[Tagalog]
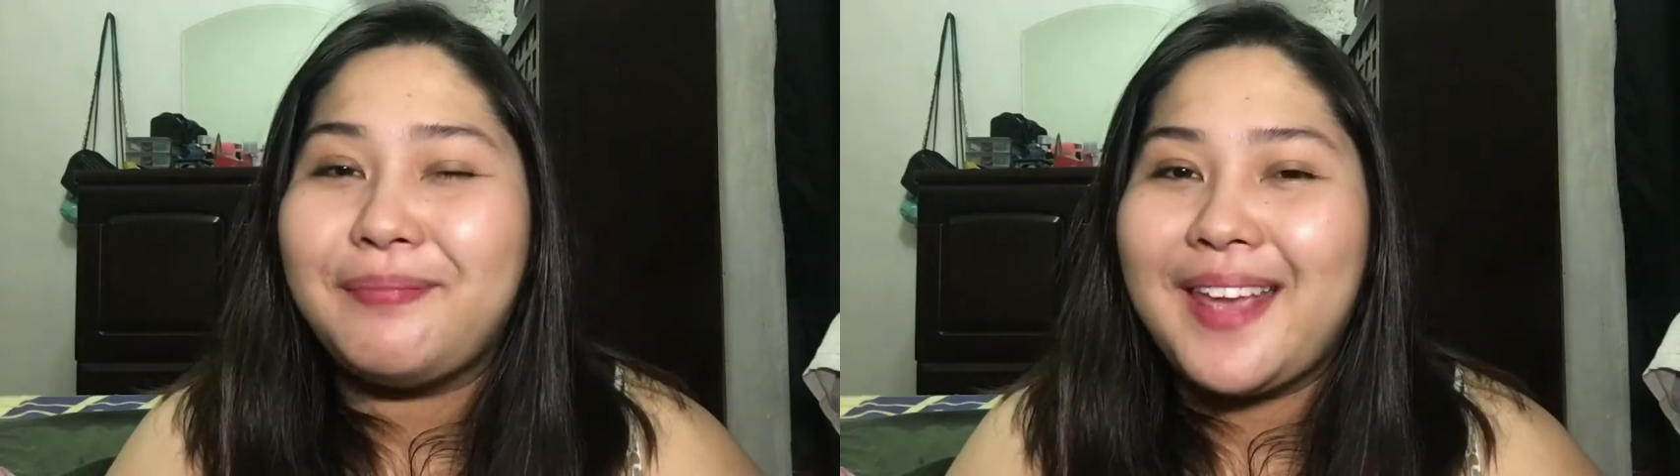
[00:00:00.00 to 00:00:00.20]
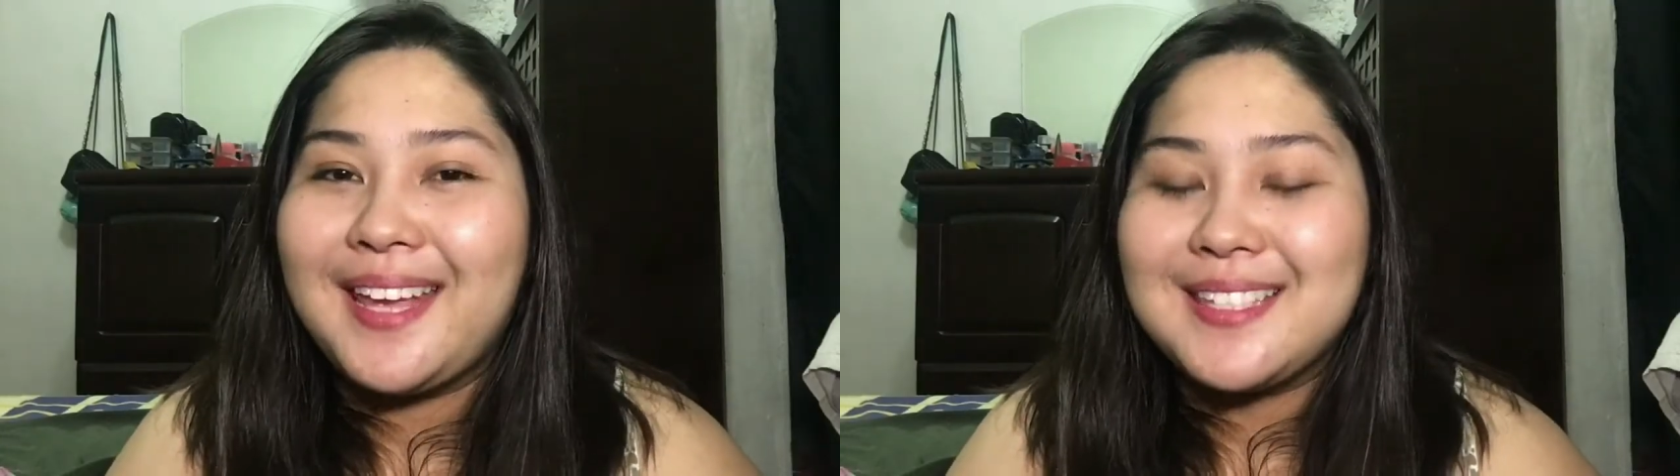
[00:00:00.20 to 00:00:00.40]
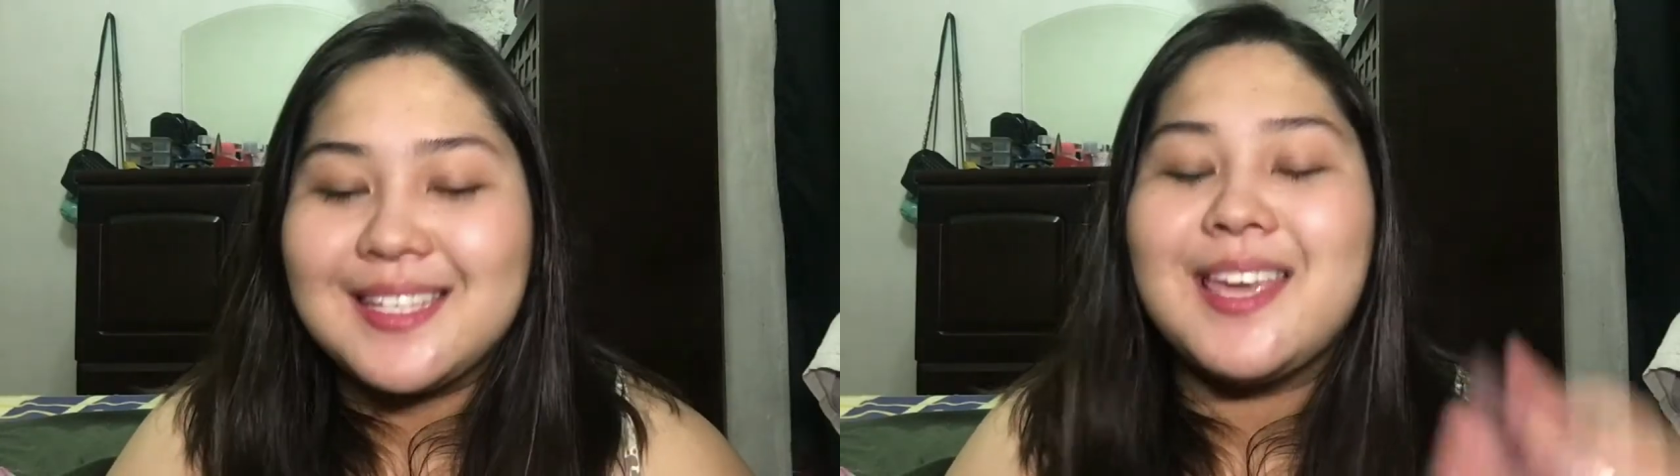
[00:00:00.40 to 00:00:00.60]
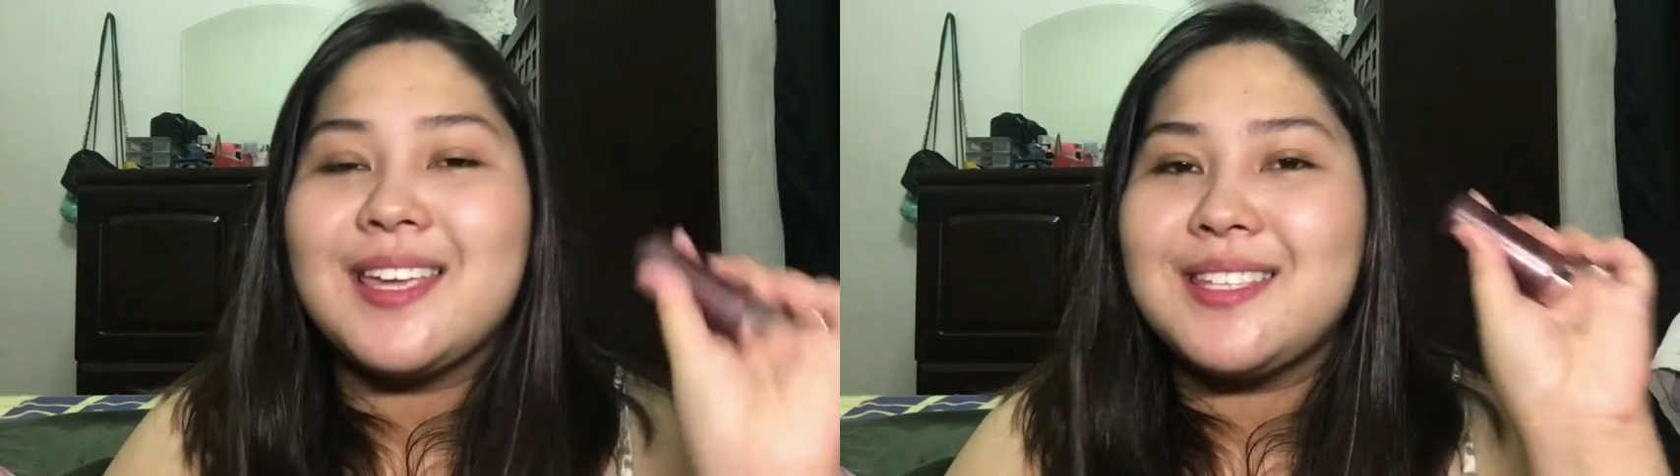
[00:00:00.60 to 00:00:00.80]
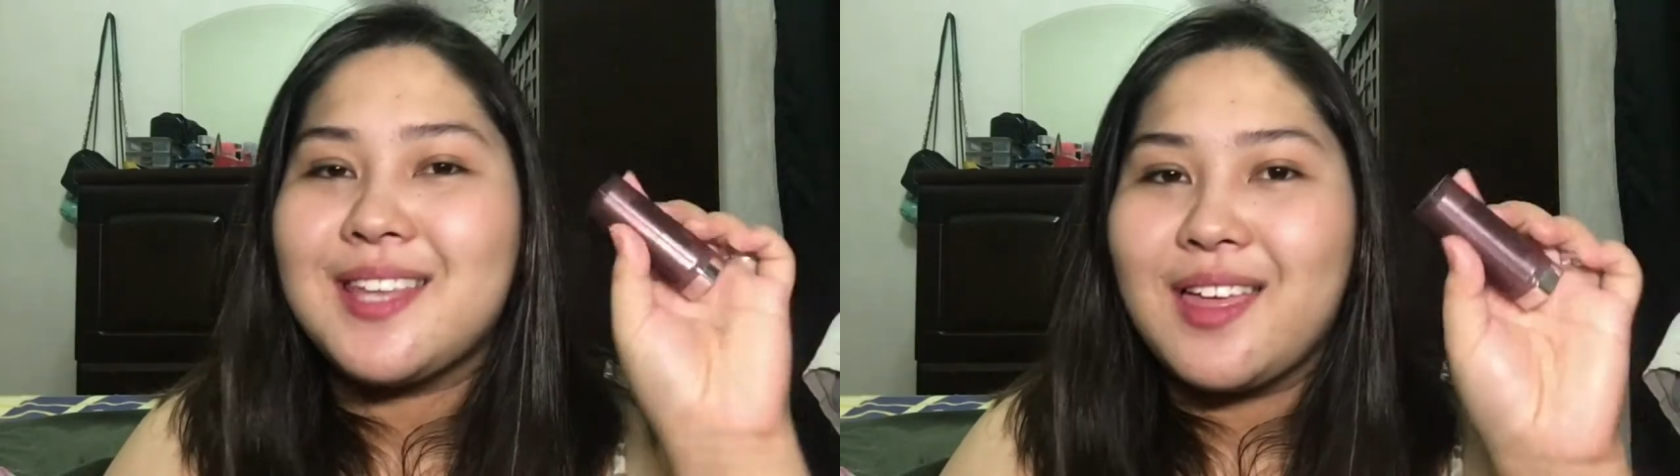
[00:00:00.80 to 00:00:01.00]
place
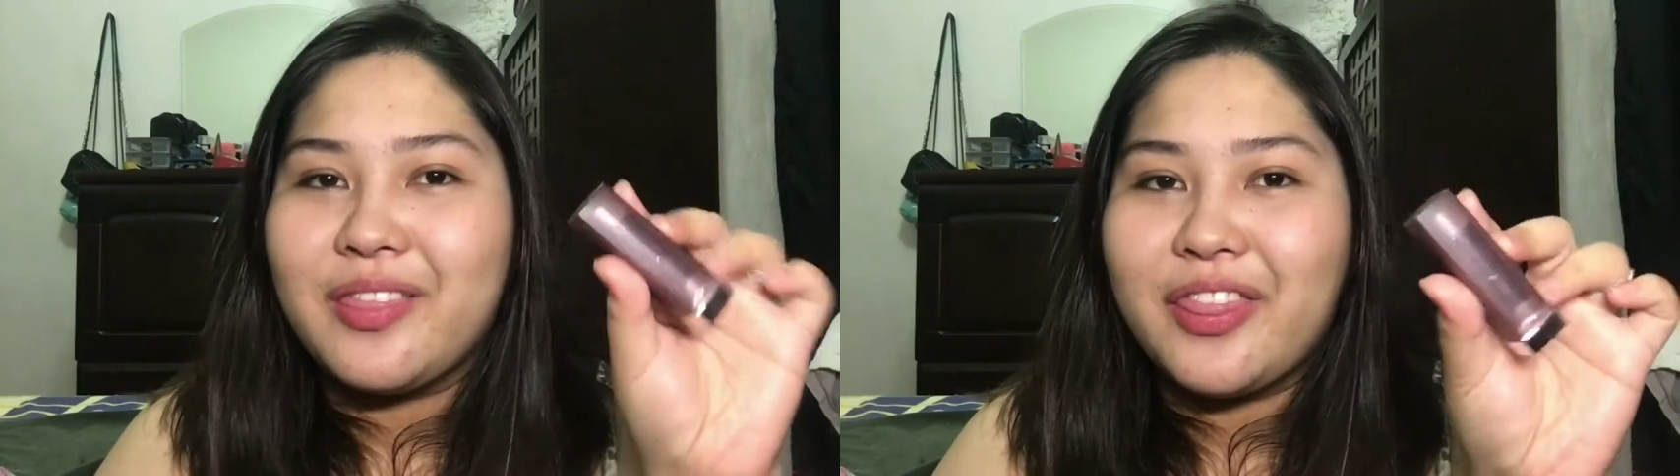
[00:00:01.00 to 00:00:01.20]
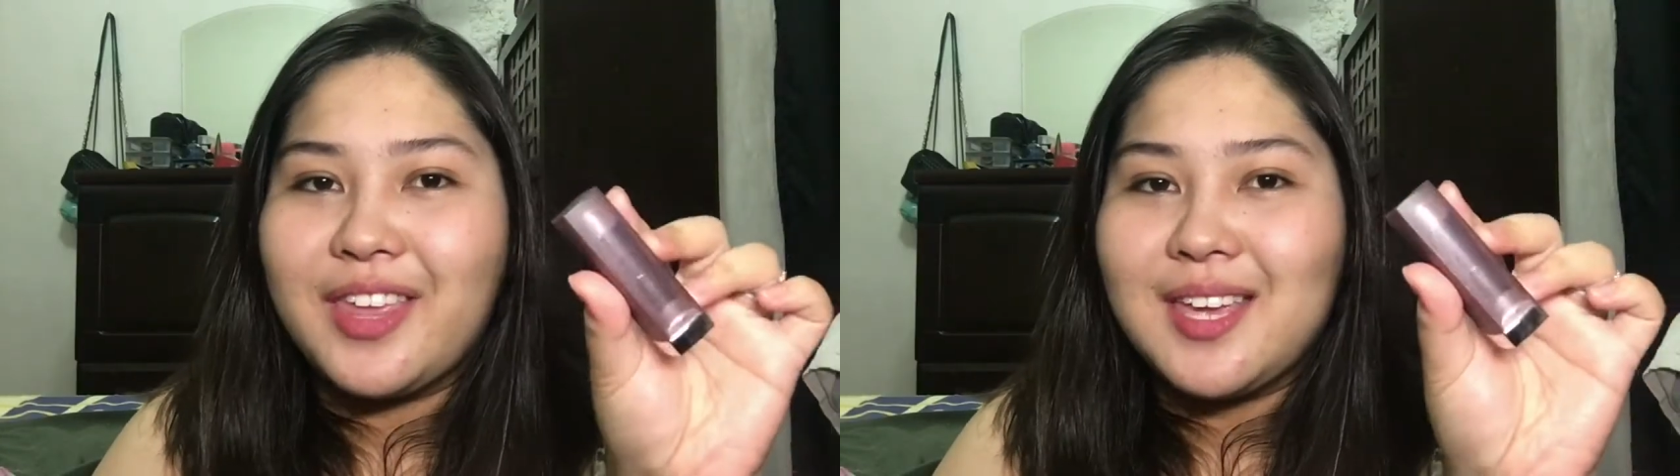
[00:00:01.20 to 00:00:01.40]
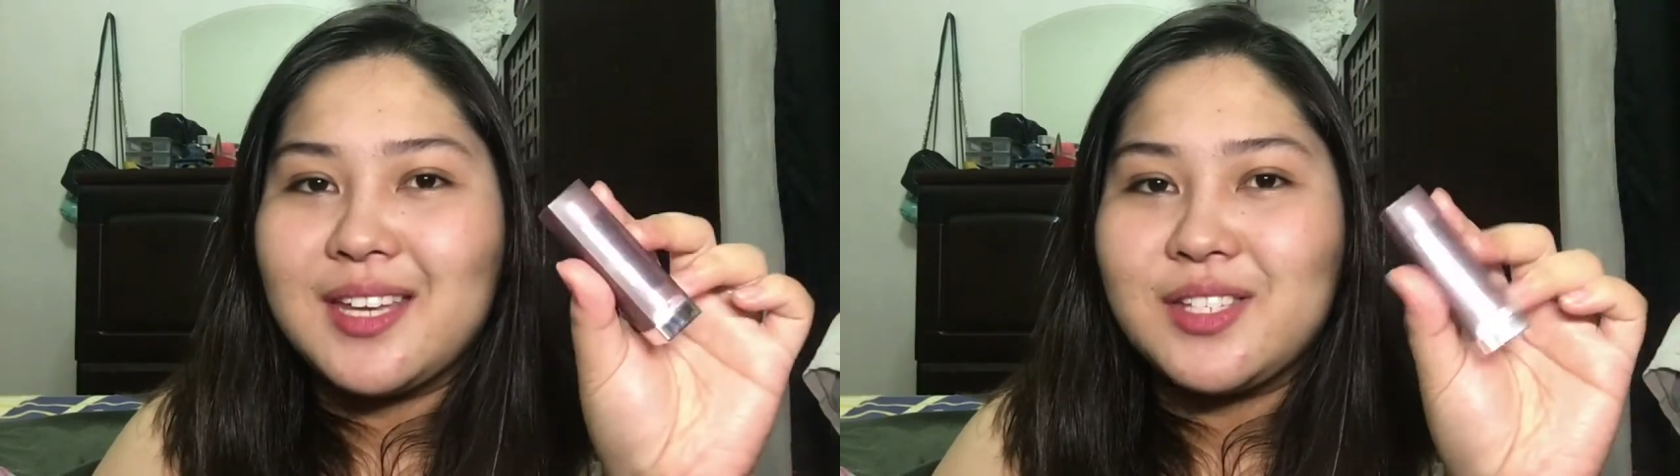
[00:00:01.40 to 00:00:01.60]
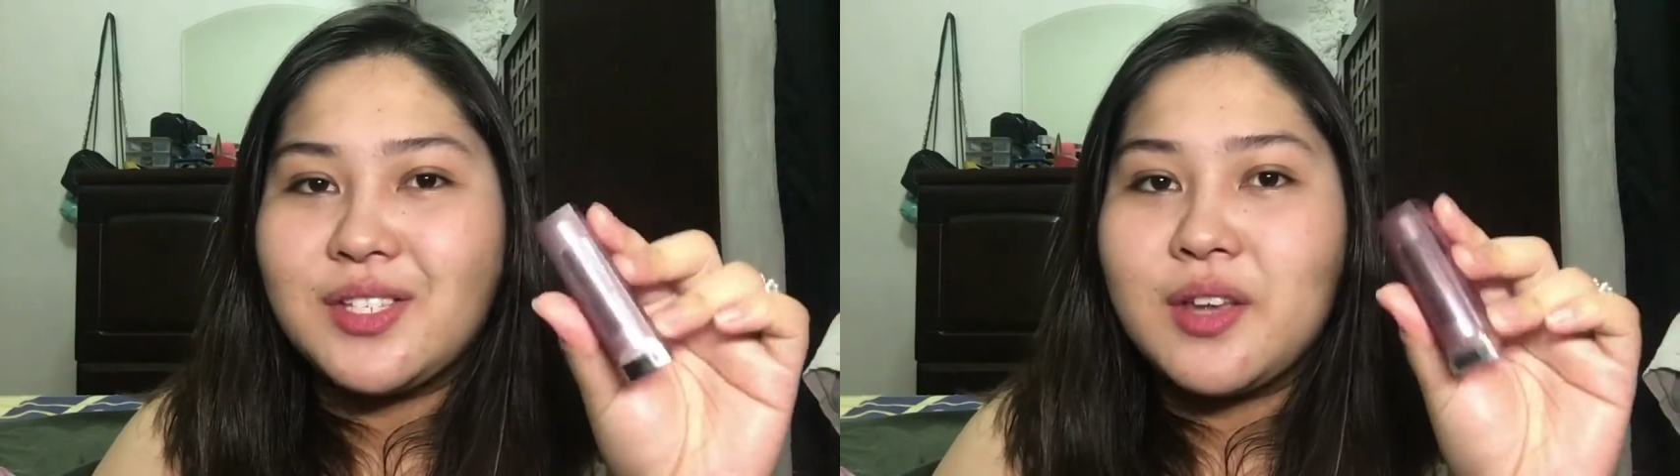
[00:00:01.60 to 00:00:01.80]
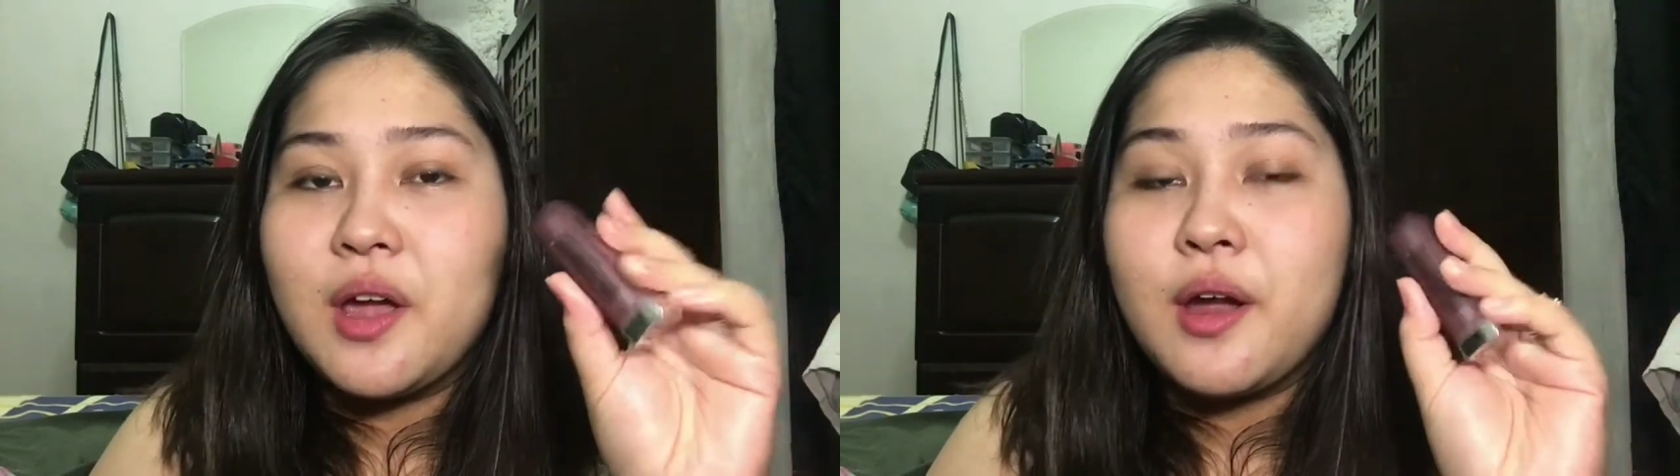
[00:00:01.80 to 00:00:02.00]
is this